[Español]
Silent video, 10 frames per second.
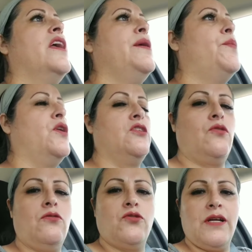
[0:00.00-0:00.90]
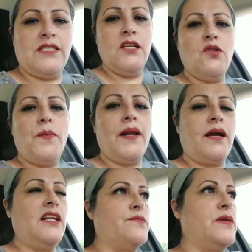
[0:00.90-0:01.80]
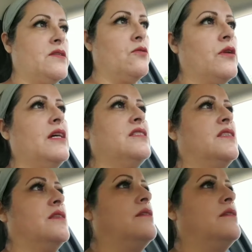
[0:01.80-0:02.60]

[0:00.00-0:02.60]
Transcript: y por eso lo estoy haciendo, para que las personas